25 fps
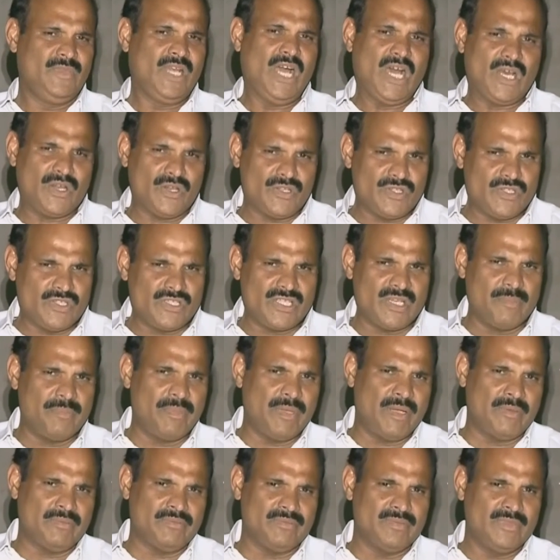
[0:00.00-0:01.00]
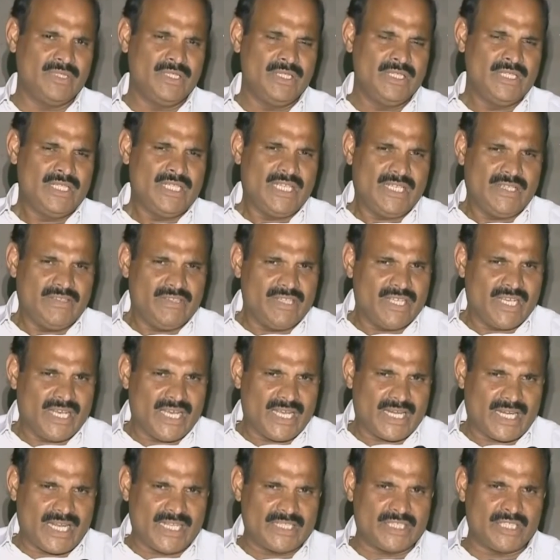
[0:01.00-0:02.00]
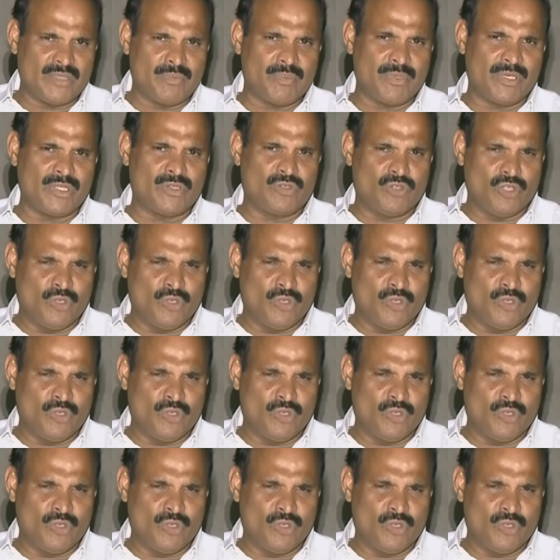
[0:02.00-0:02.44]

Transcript: ఆ రోజు చెప్పాం ఈ విధంగా రాత్రిపూట